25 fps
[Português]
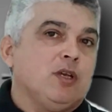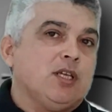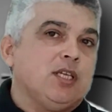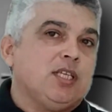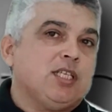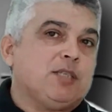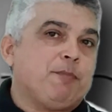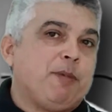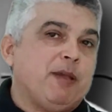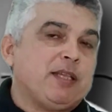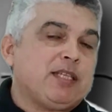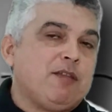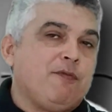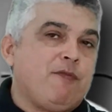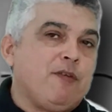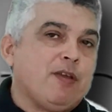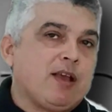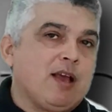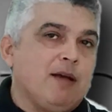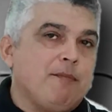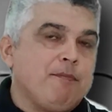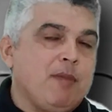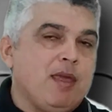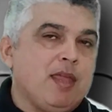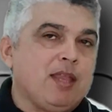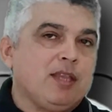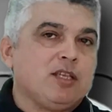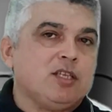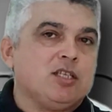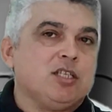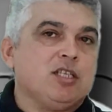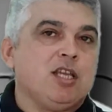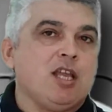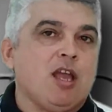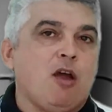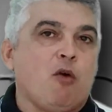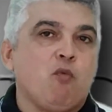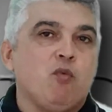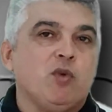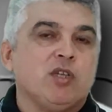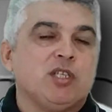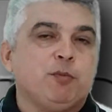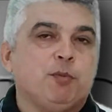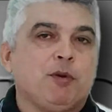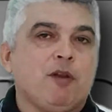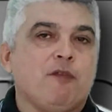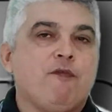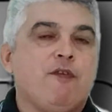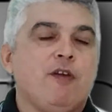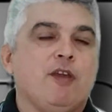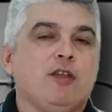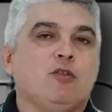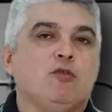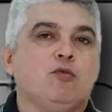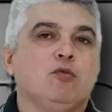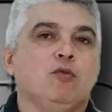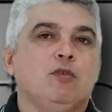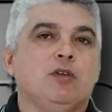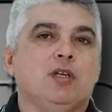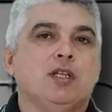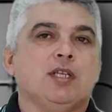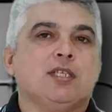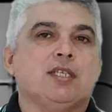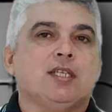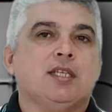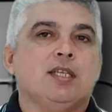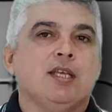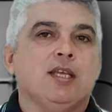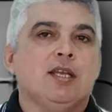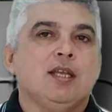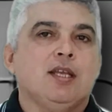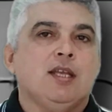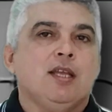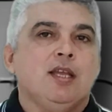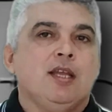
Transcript: especificamente de algumas prefeituras